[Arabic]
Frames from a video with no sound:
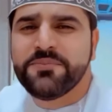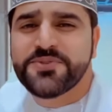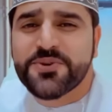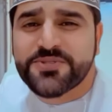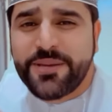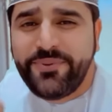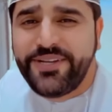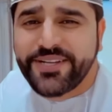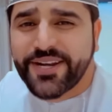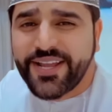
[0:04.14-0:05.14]
75
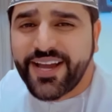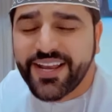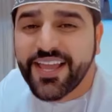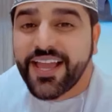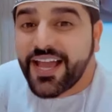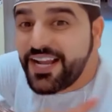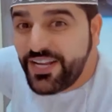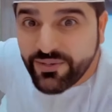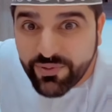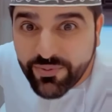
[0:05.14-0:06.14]
ريال
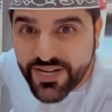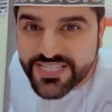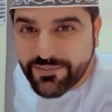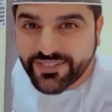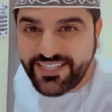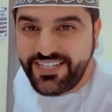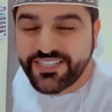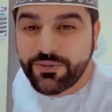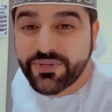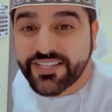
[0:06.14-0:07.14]
الحين بمناسبه العيد
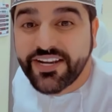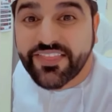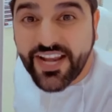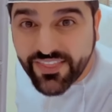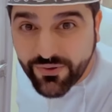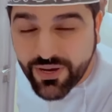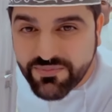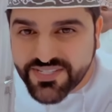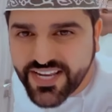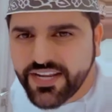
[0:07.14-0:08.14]
الوطني
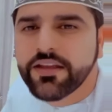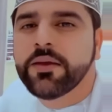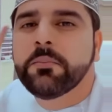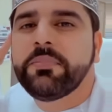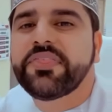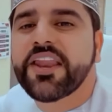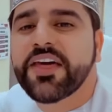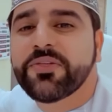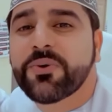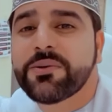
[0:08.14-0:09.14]
53 ب
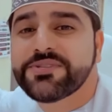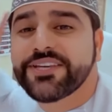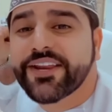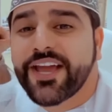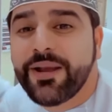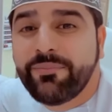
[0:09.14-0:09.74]
53 ريال